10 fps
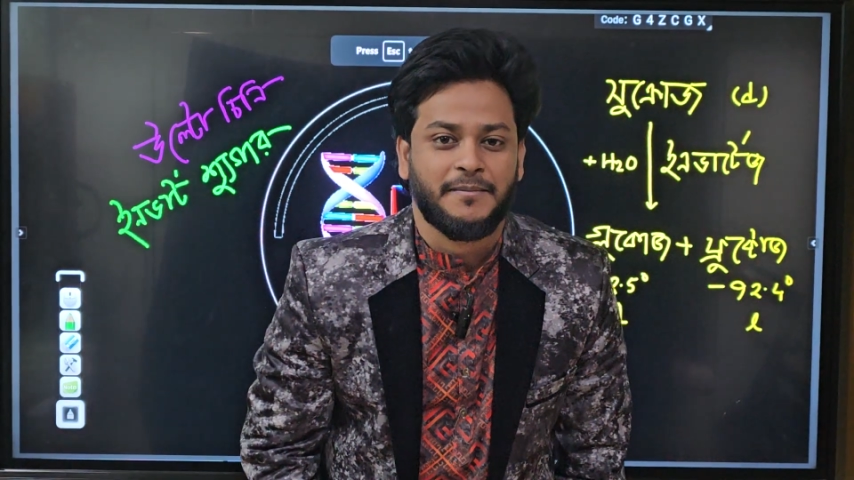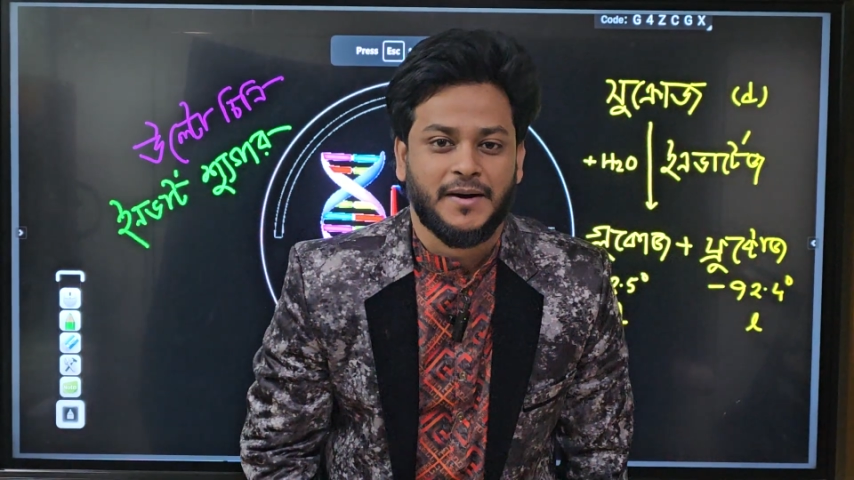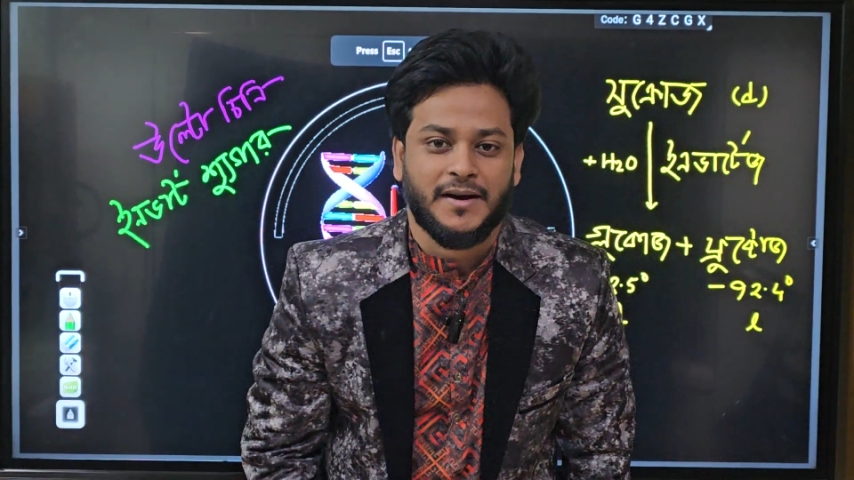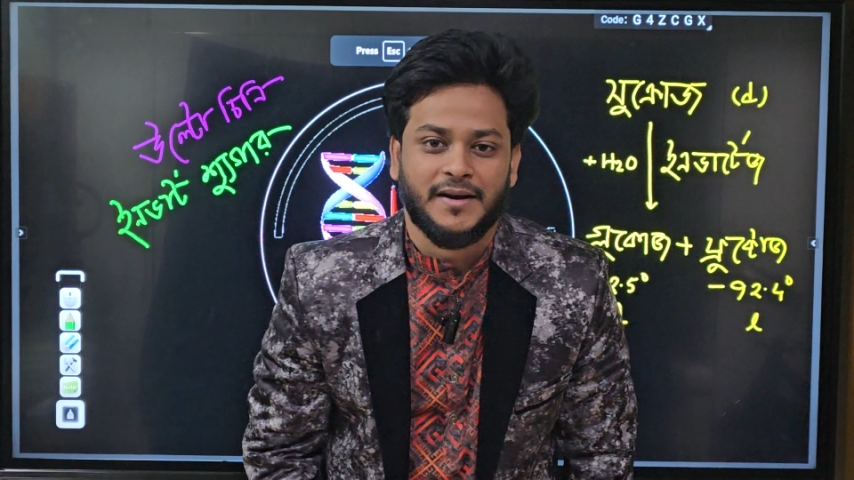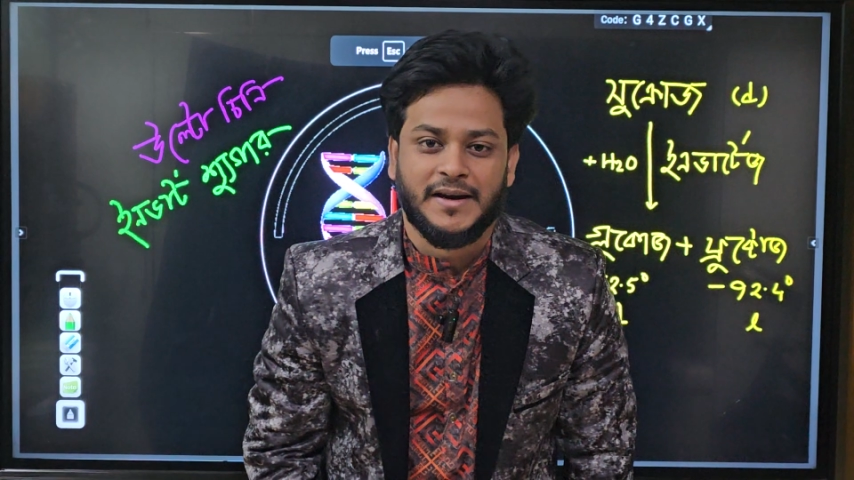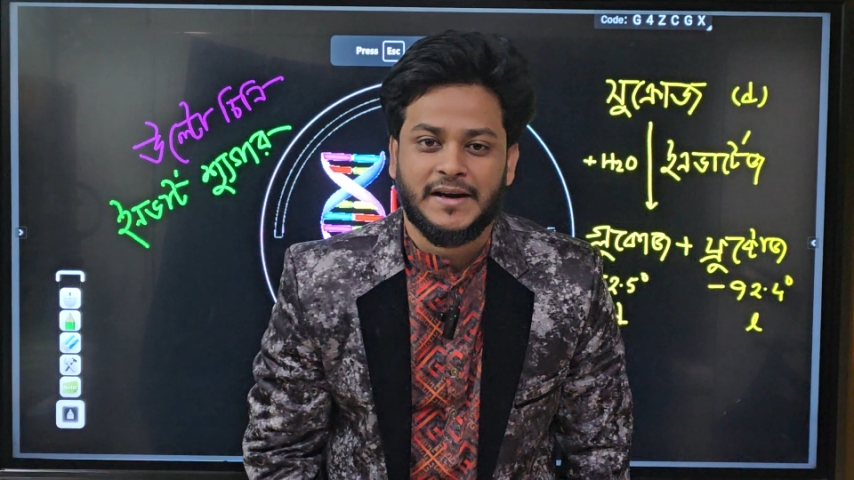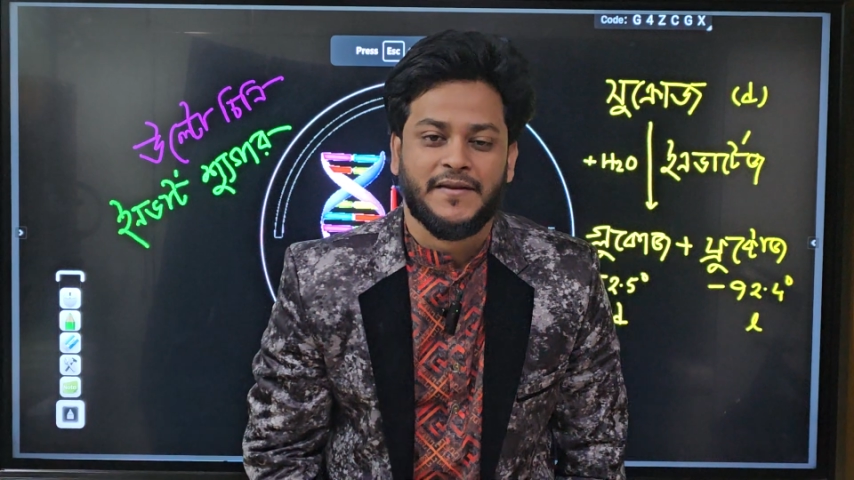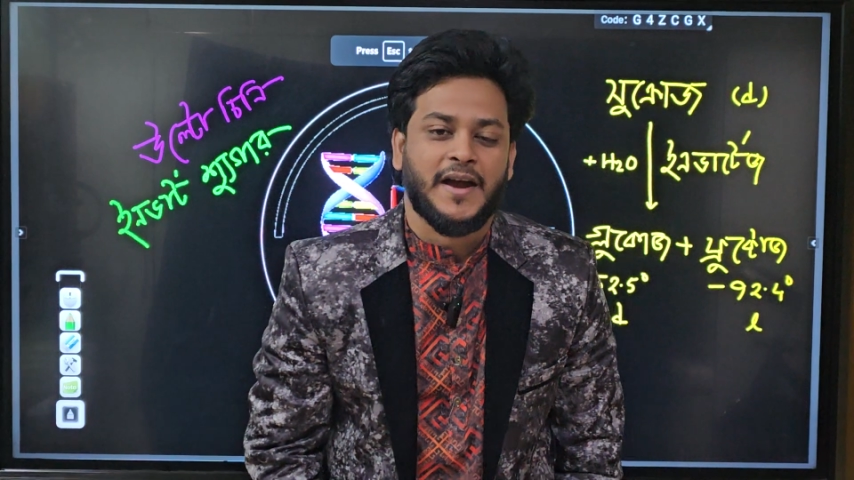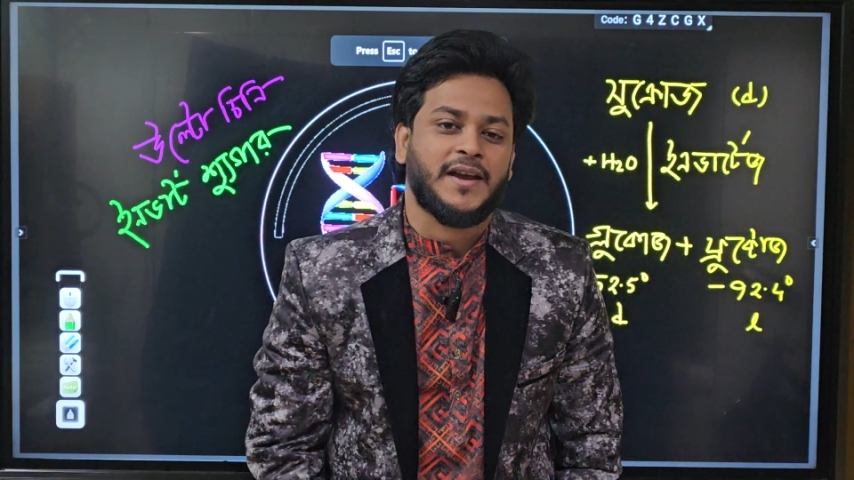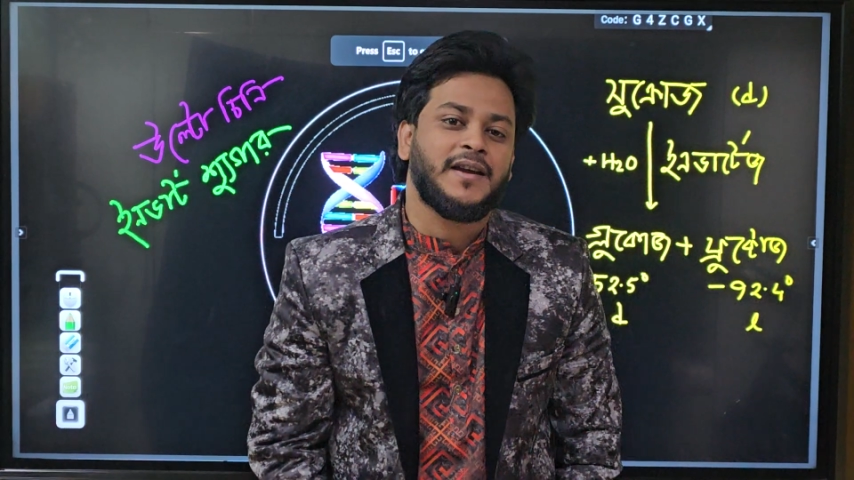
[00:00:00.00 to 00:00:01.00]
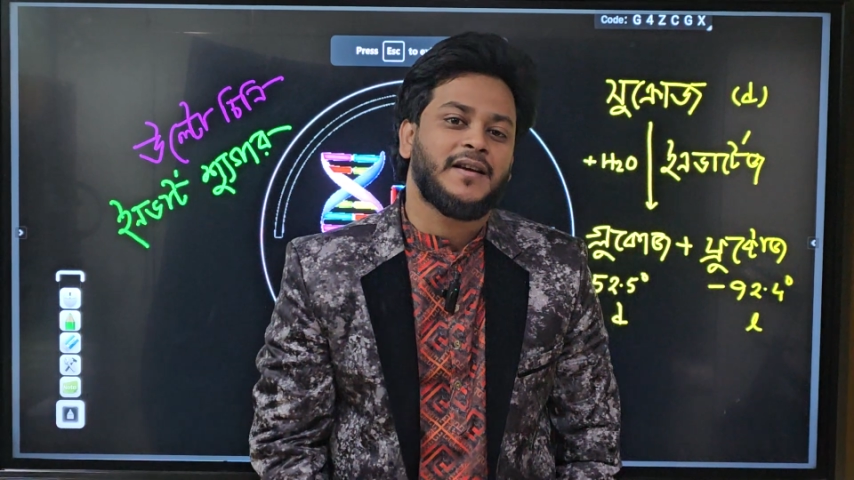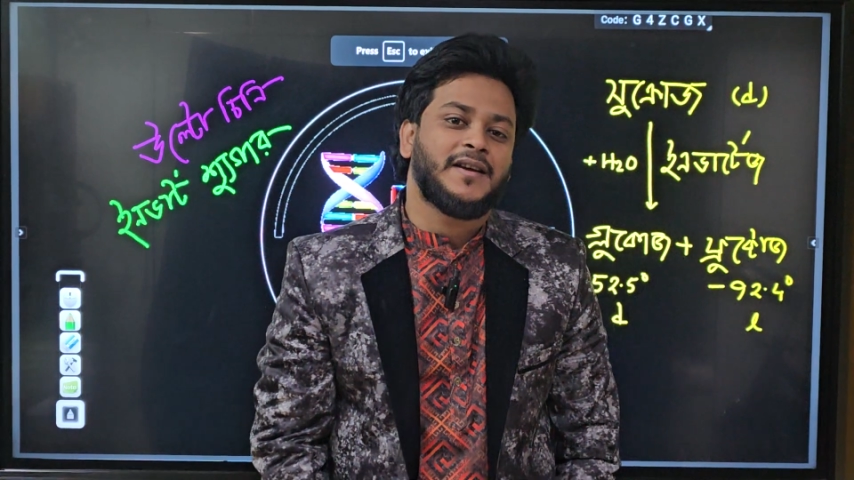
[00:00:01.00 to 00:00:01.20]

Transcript: বা কিনে থাকি